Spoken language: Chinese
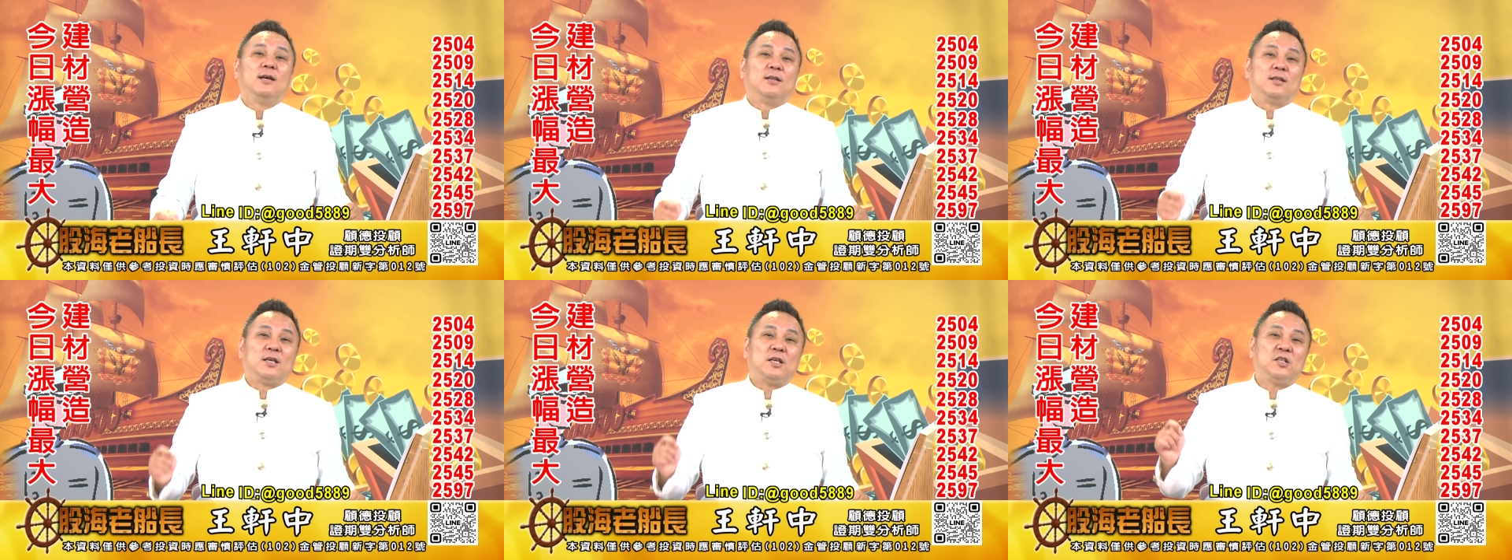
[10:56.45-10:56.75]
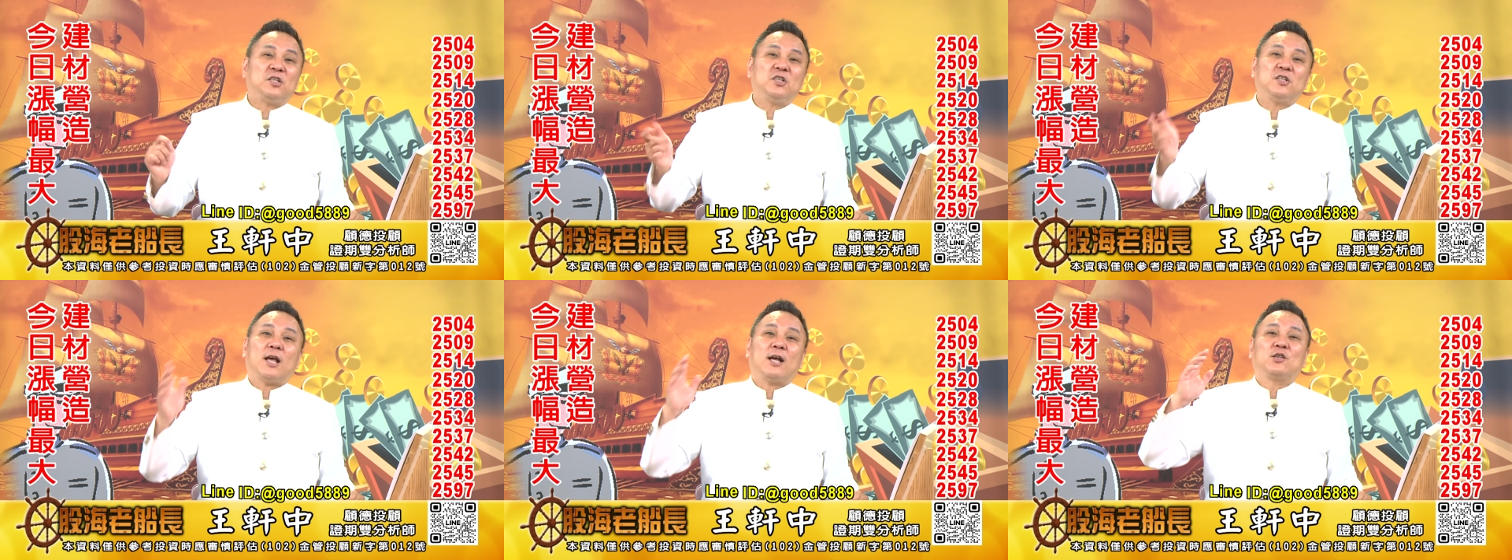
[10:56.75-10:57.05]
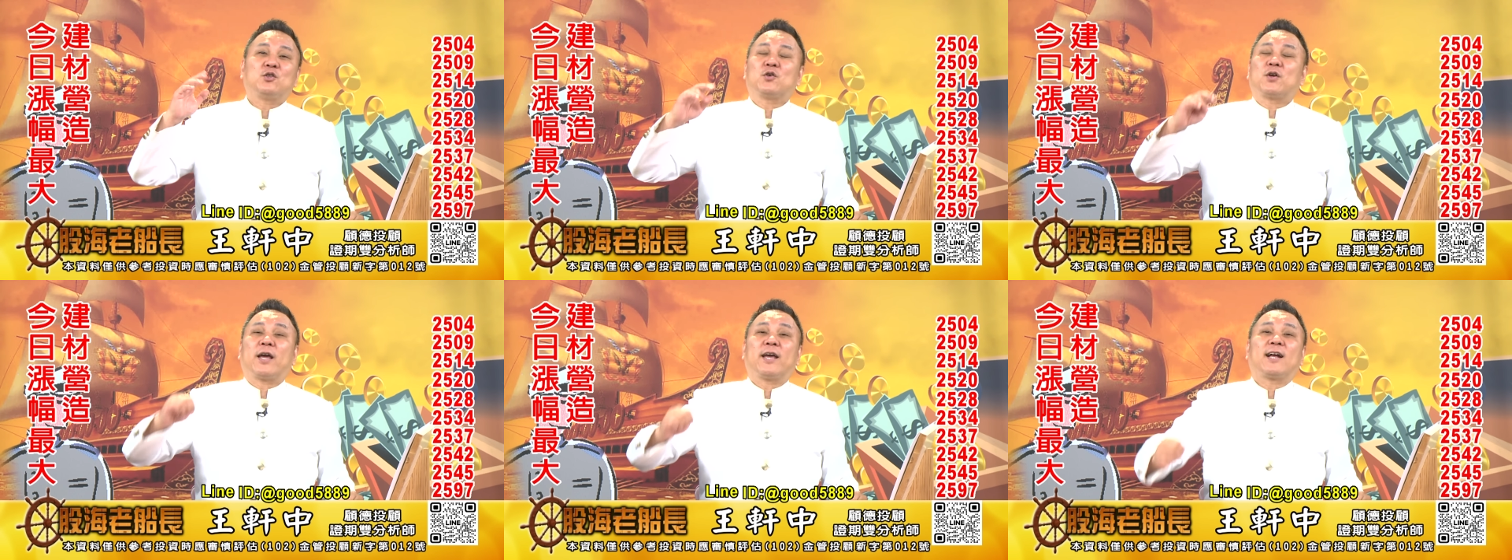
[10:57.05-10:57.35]
你一进
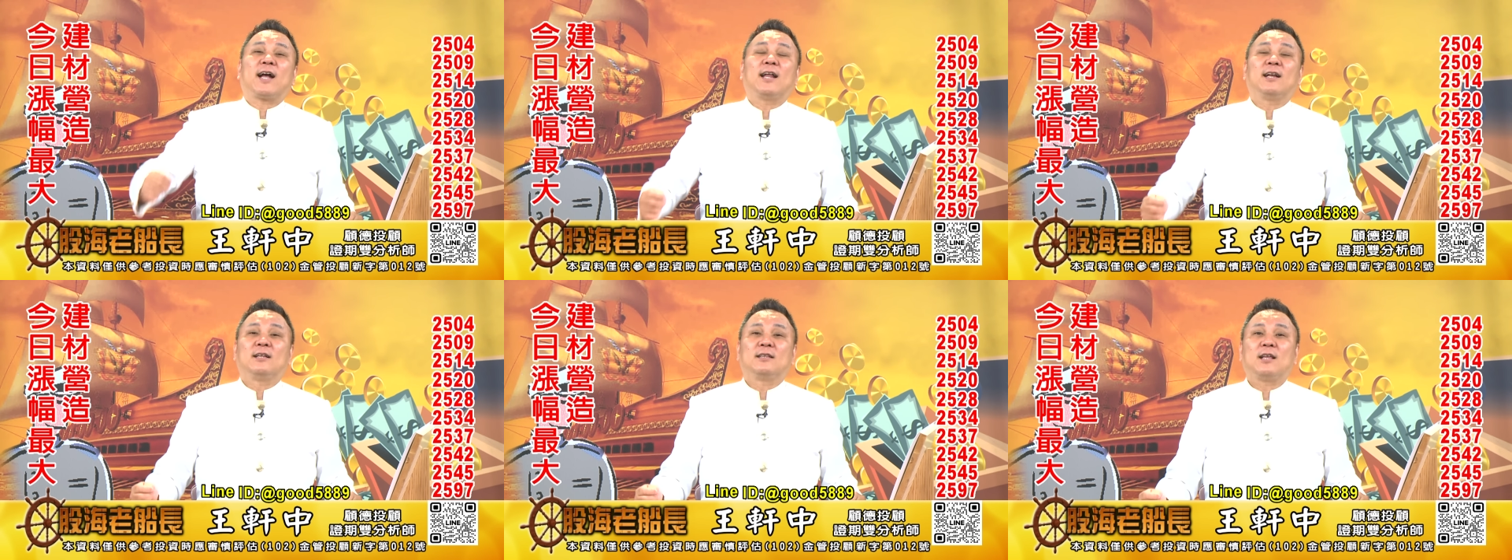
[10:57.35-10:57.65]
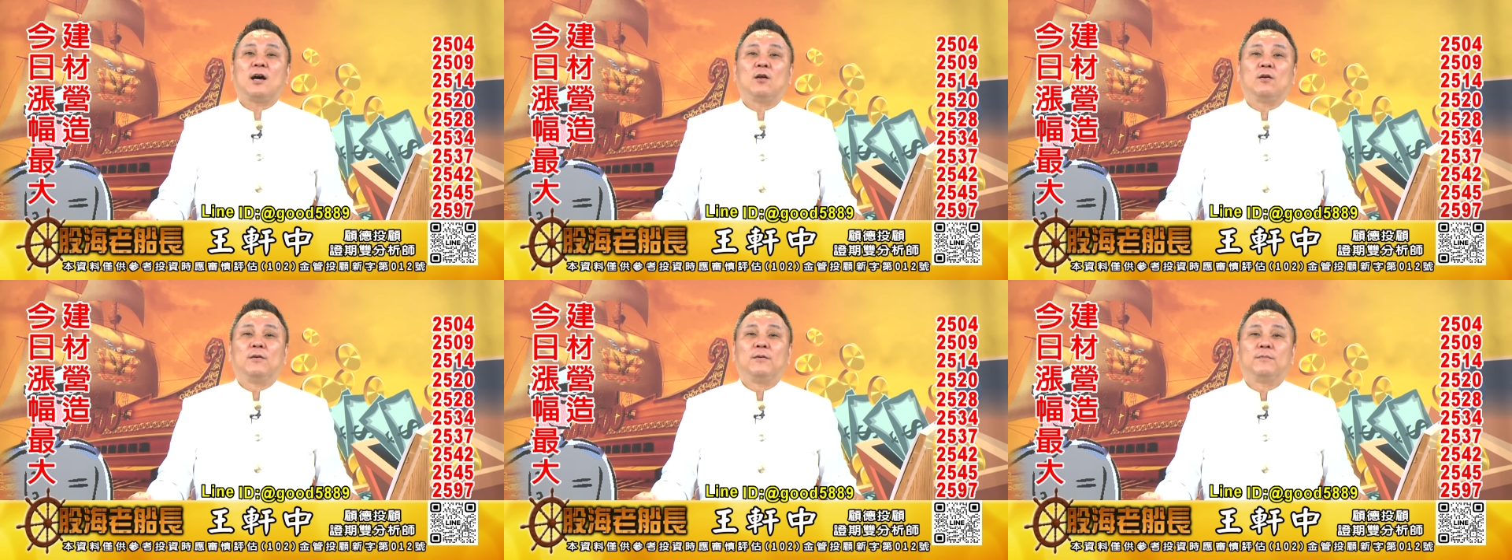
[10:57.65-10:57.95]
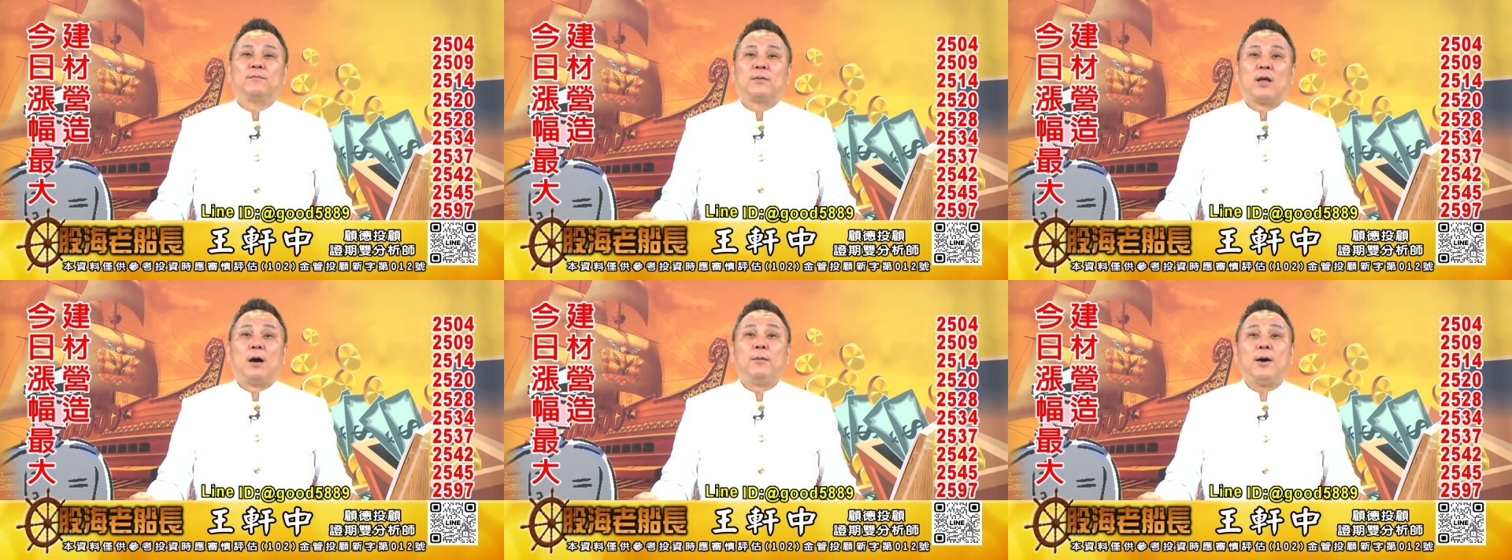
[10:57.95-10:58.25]
来就可以看得到了，
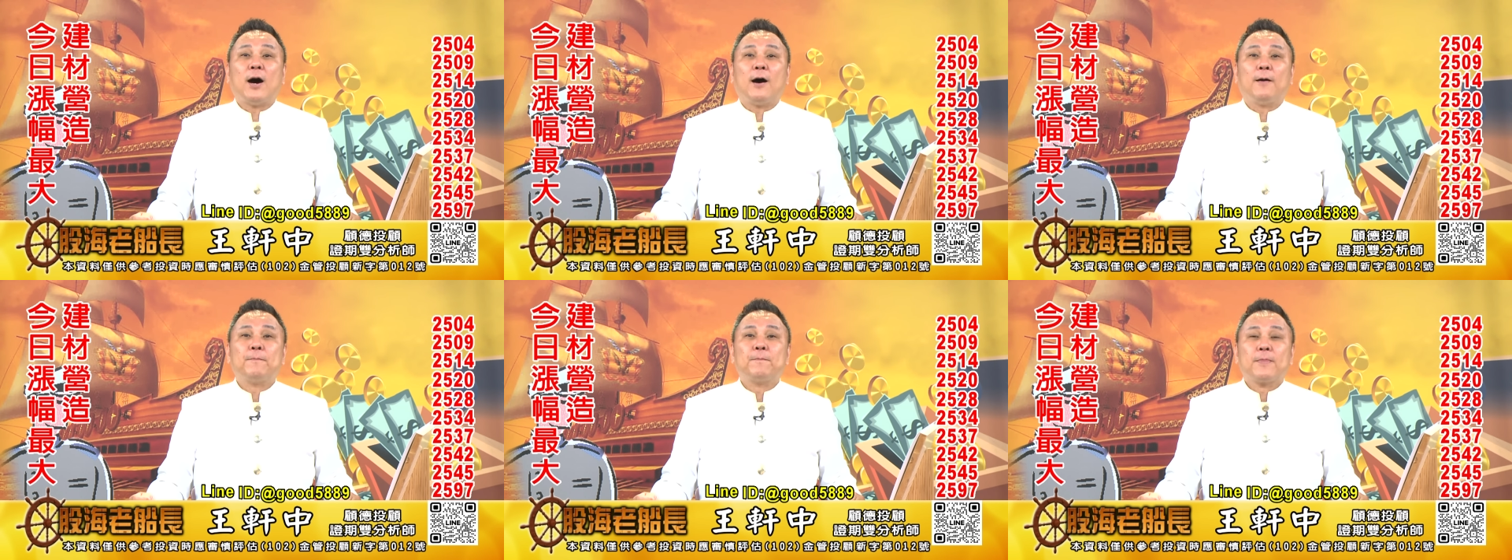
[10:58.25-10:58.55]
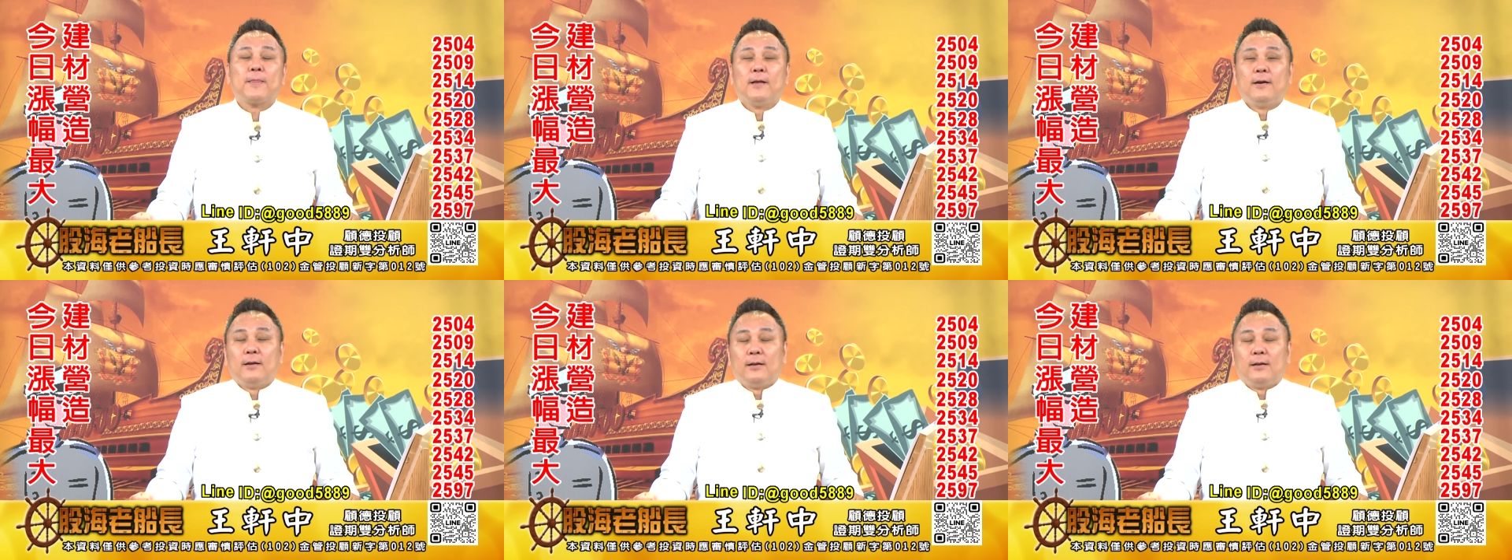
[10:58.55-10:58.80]
好不好？